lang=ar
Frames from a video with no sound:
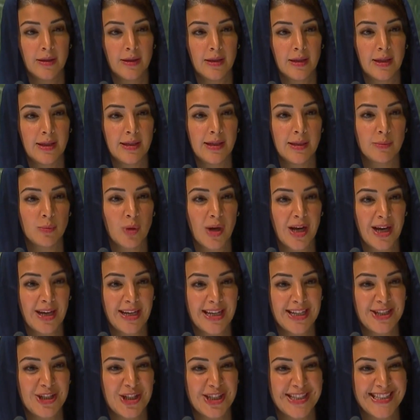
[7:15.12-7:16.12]
إن
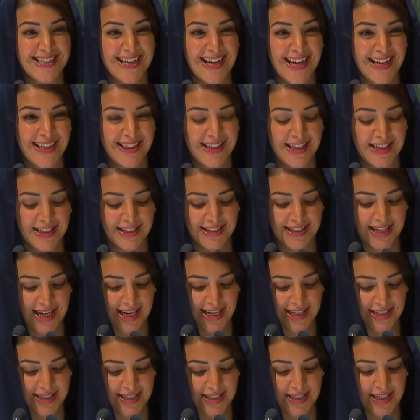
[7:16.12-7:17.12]
معالجة هذه
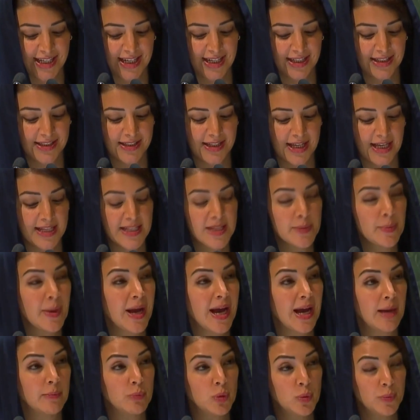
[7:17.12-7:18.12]
التحديات أصبح
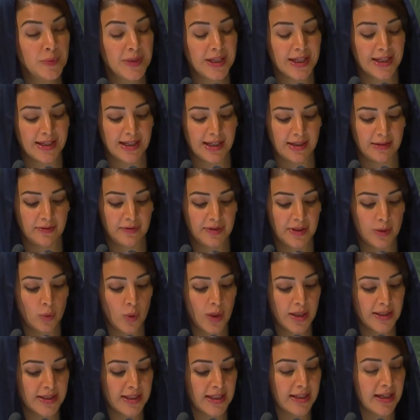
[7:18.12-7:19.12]
ممكنا في
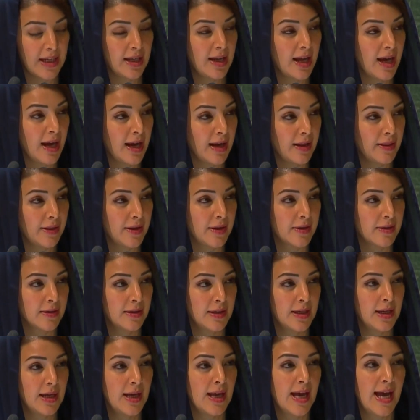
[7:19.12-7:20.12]
وقتنا الحاضر
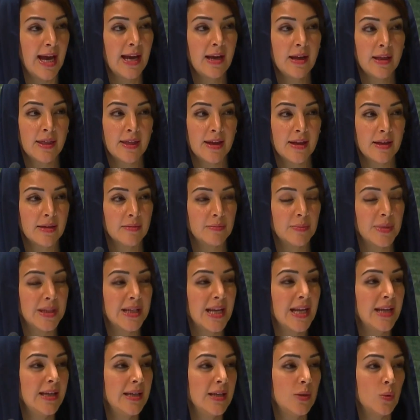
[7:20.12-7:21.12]
أكثر من
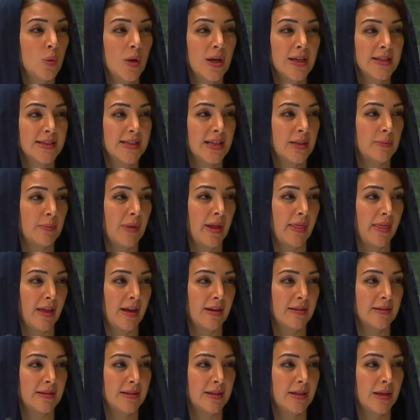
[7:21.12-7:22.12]
أي وقت مضى
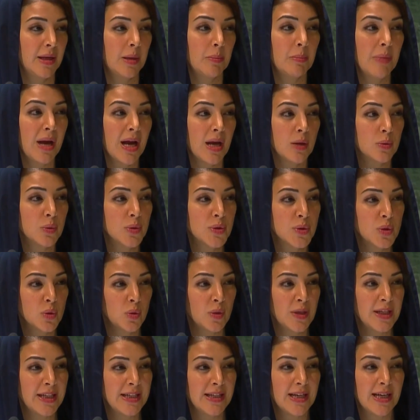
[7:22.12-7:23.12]
مع
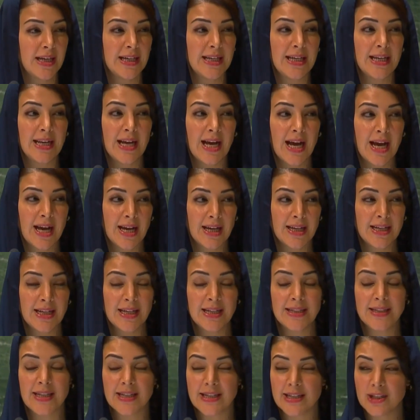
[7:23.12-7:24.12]
وصولنا إلى أعلى
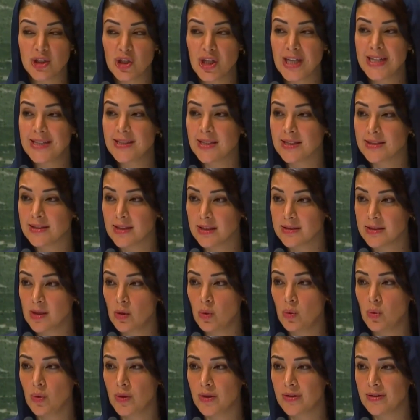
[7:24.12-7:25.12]
درجات
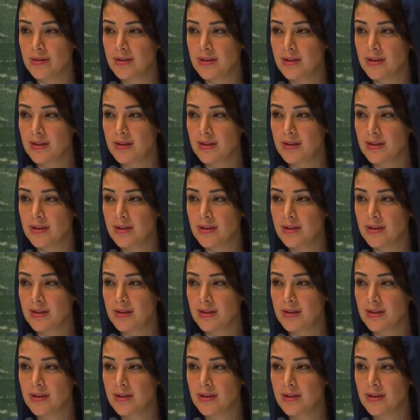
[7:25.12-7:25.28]
التطور